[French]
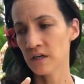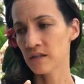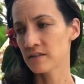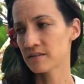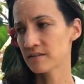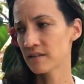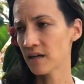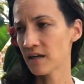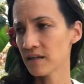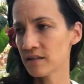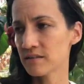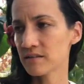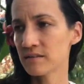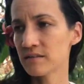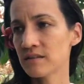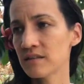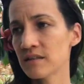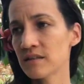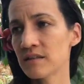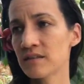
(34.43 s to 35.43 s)
Ça,
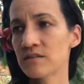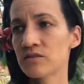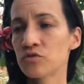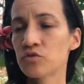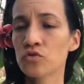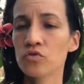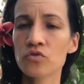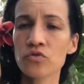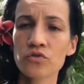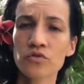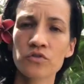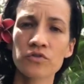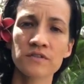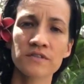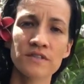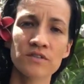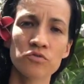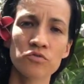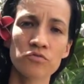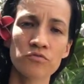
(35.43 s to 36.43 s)
c'est sûr que
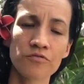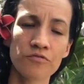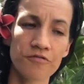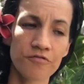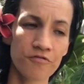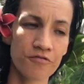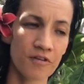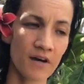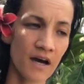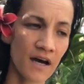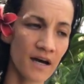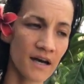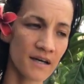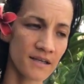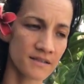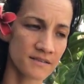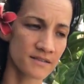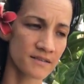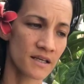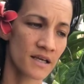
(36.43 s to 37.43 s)
c'est une
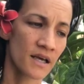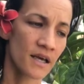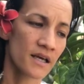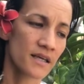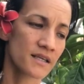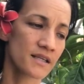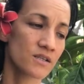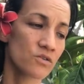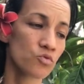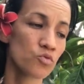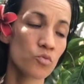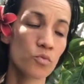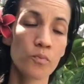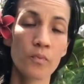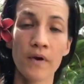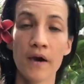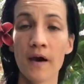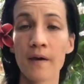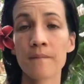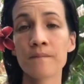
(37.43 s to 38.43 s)
phrase qui nous
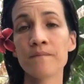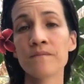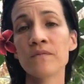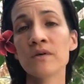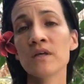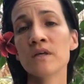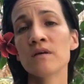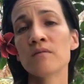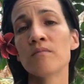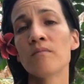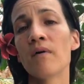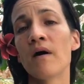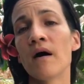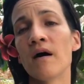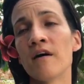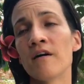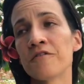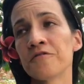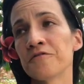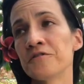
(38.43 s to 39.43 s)
permet
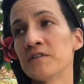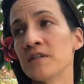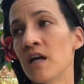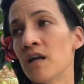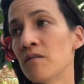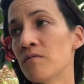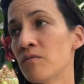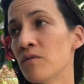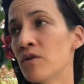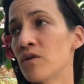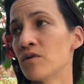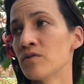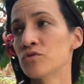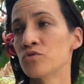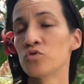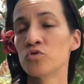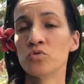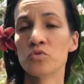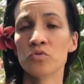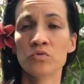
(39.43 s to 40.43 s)
ben, finalement
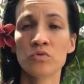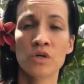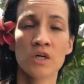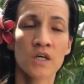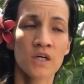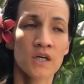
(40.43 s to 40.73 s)
de,